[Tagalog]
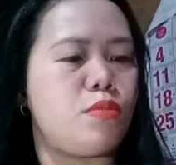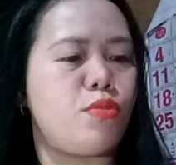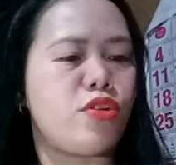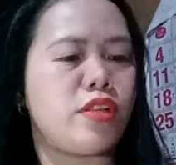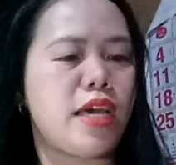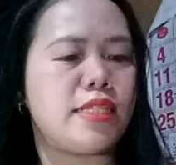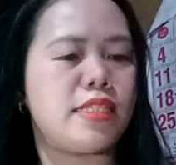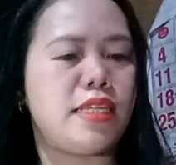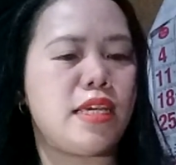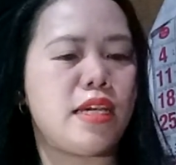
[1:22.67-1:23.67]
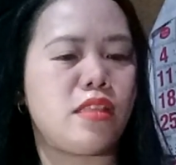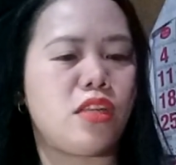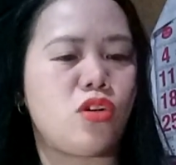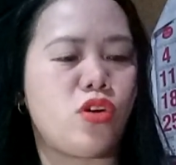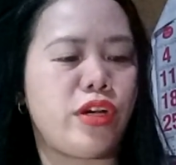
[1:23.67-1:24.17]
broadcasting and
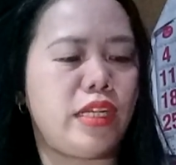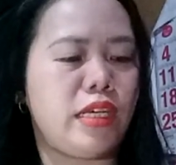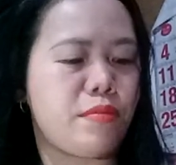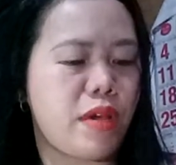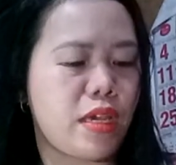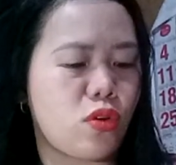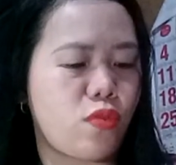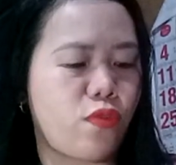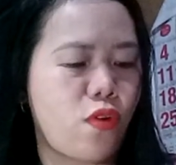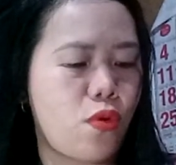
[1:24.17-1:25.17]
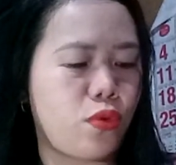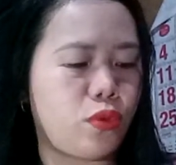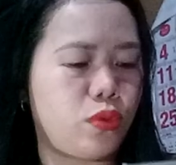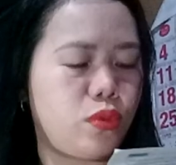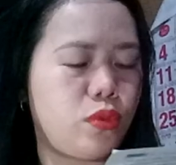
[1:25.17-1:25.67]
recording microphone
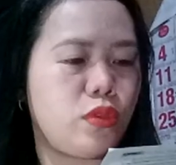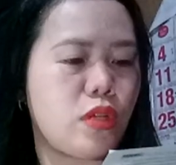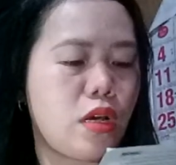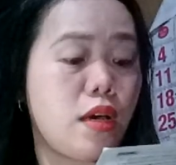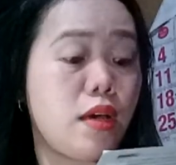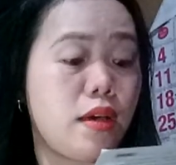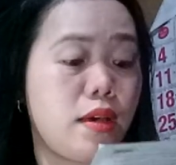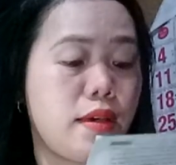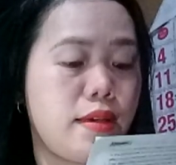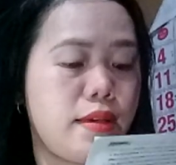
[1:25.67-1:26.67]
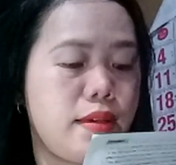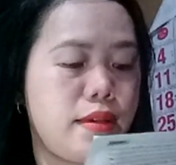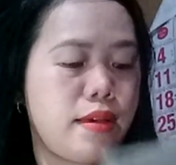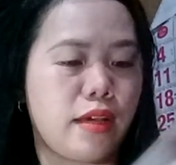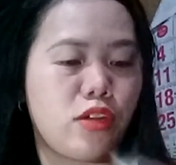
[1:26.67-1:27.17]
ah ha
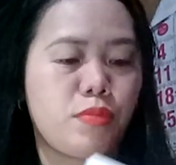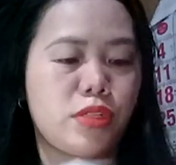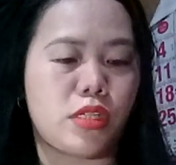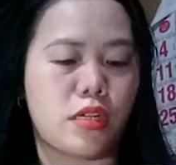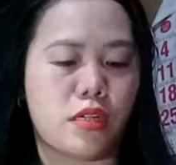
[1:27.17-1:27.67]
ito ano siya